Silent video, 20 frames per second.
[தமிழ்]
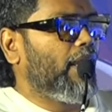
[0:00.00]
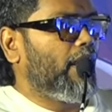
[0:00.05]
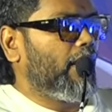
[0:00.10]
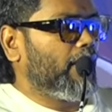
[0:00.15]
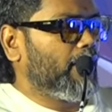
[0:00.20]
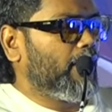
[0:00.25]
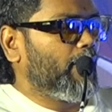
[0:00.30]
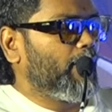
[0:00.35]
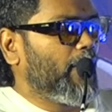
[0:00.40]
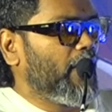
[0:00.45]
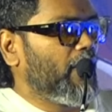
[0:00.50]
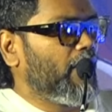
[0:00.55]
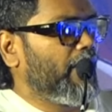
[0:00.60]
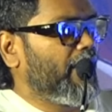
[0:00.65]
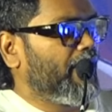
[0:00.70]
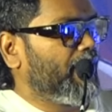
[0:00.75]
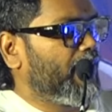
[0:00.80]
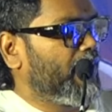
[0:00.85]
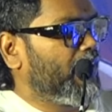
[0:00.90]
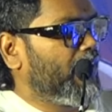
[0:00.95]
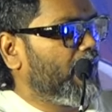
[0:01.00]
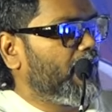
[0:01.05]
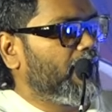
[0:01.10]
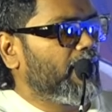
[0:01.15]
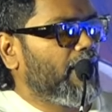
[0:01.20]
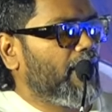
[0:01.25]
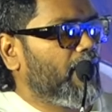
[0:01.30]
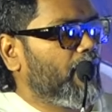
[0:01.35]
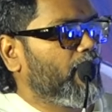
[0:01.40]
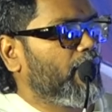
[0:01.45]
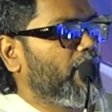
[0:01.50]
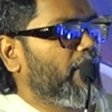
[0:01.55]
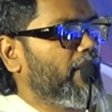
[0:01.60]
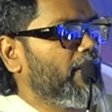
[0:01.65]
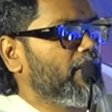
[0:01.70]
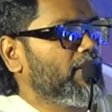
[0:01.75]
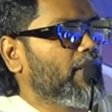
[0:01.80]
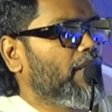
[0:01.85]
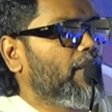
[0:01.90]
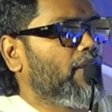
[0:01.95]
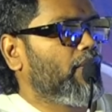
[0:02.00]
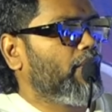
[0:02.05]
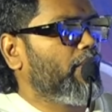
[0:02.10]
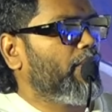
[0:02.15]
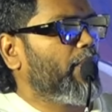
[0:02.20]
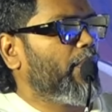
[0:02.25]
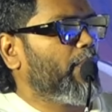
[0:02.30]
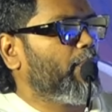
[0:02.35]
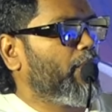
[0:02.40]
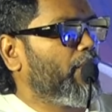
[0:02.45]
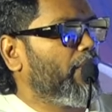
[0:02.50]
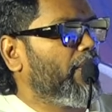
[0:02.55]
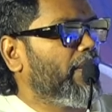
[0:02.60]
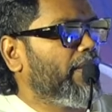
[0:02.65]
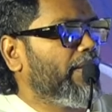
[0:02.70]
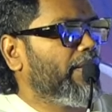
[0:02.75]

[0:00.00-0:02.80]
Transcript: அந்த மெலடி வந்து இந்த அளவுக்கு ரீச் ஆகும் இப்படி போய்